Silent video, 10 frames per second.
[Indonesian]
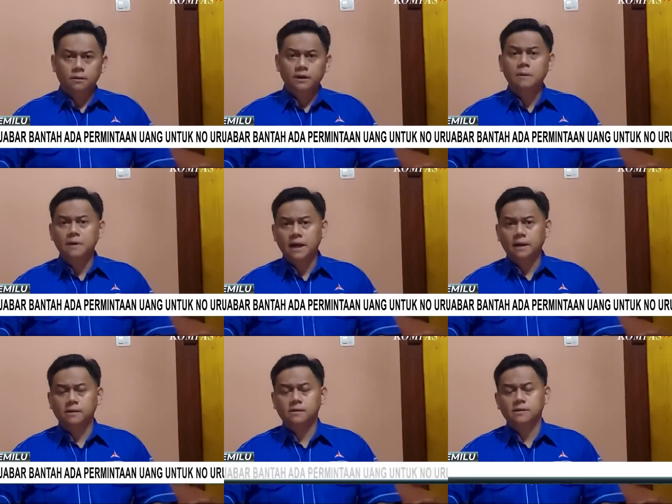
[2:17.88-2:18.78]
Tidak
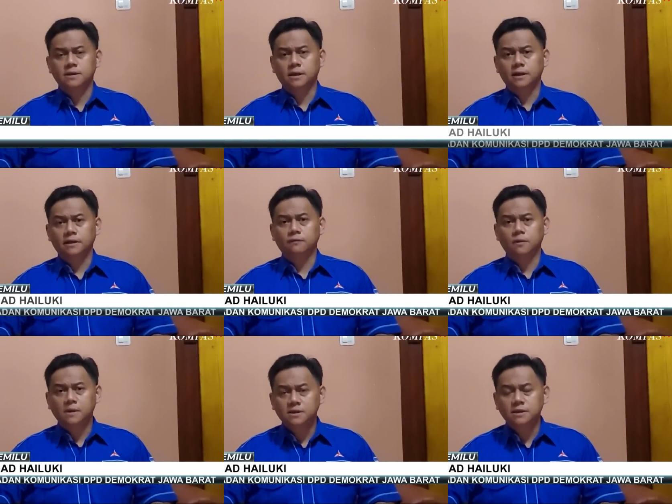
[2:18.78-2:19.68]
benar jika ada
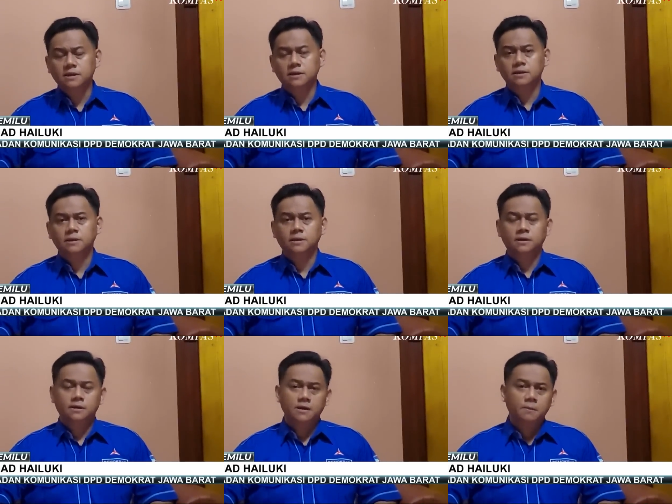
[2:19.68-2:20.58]
informasi
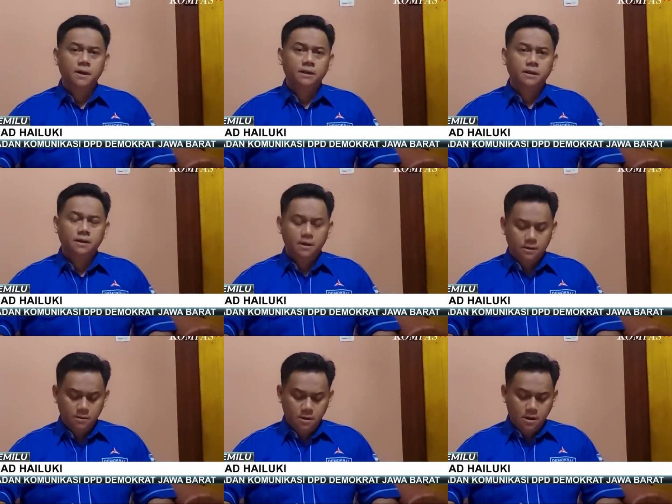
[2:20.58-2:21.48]
yang
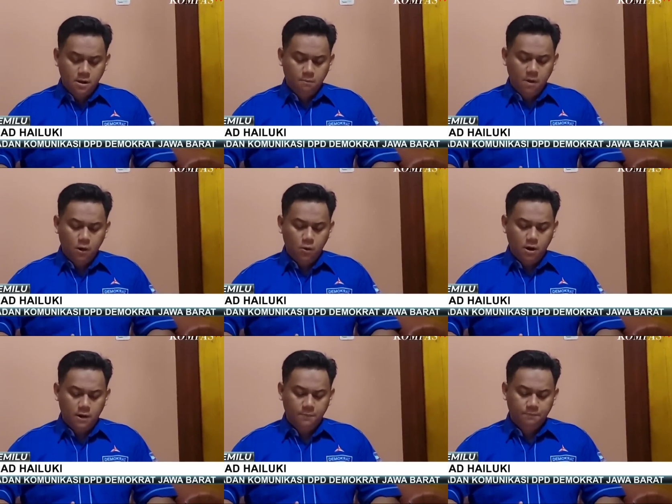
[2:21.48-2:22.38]
mengatakan
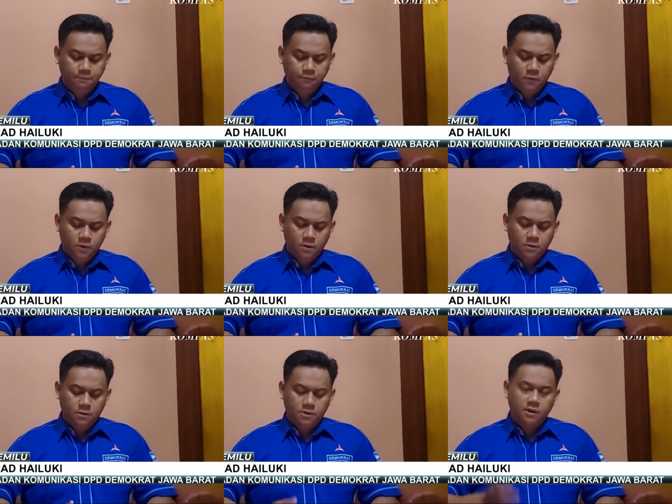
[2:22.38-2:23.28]
bahwa
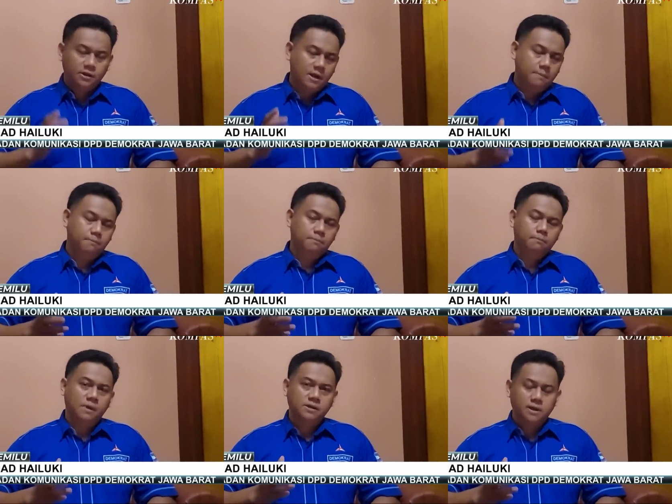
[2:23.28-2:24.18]
setiap
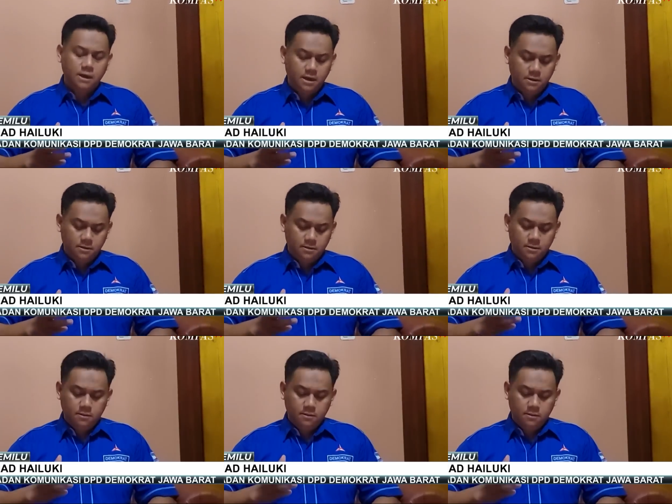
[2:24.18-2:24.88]
bacalek